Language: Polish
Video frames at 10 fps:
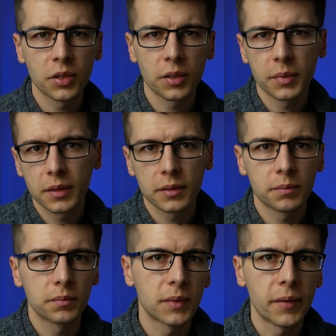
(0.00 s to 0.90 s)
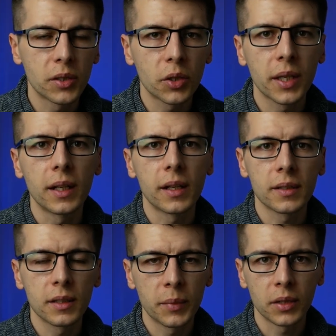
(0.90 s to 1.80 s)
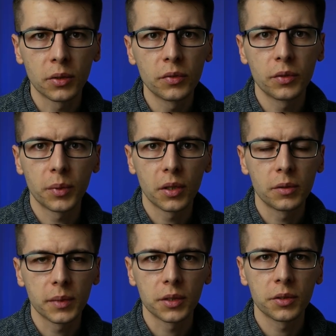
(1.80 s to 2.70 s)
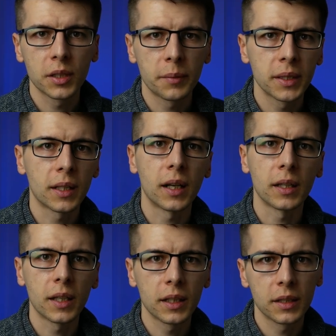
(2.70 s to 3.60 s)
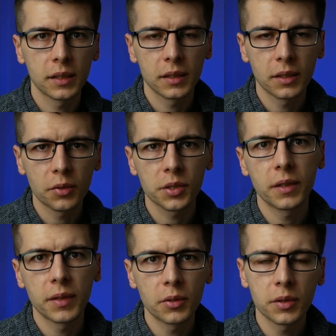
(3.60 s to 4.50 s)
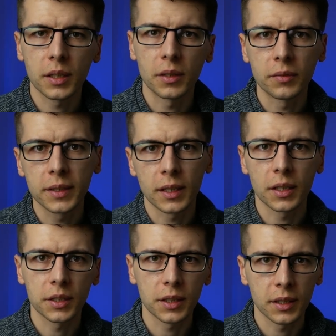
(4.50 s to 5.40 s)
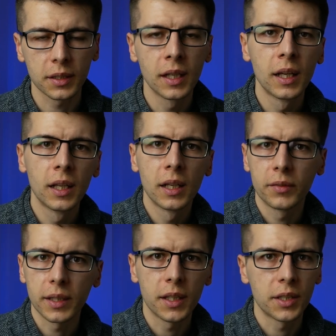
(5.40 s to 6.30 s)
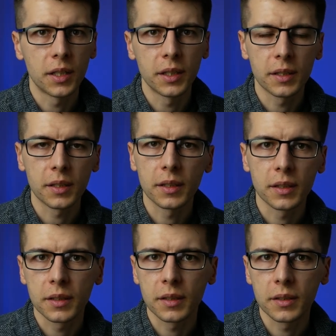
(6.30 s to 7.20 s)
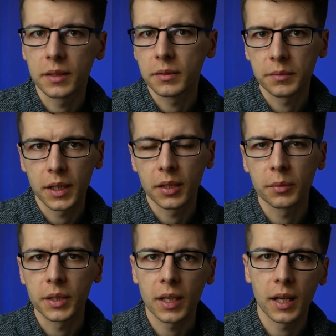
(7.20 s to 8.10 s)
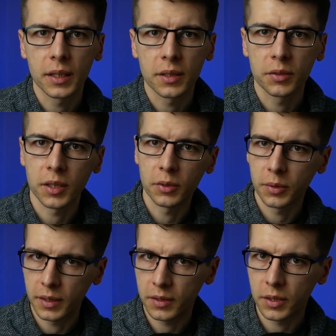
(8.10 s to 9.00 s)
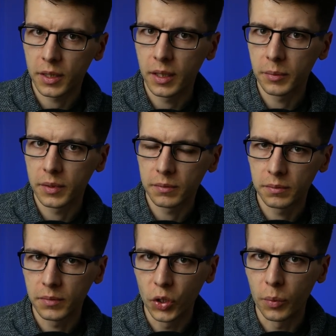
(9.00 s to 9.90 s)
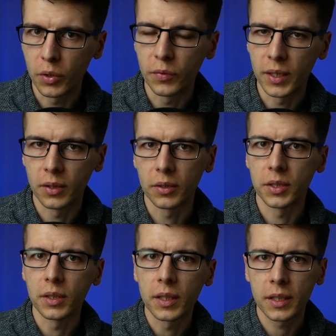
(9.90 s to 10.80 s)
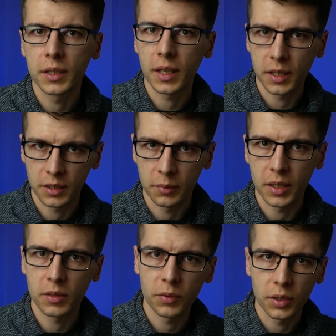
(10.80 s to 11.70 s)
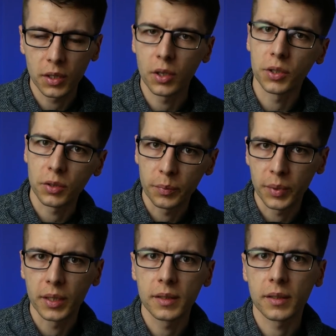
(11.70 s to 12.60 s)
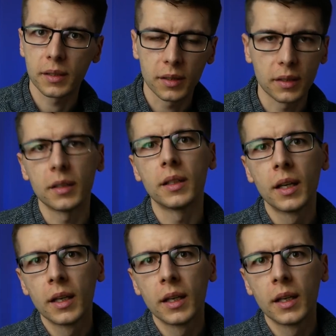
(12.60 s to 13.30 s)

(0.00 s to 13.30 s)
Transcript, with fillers: od siebie nawet o kilkaset metrów mogą mieć już diametralnie yy, różne warunki. No, wystarczy, że w jednej dzielnicy yy, jedno mieszkanie sąsiaduje z osiedlem domków jednorodzinnych, gdzie każdy ma swój kocioł, piec i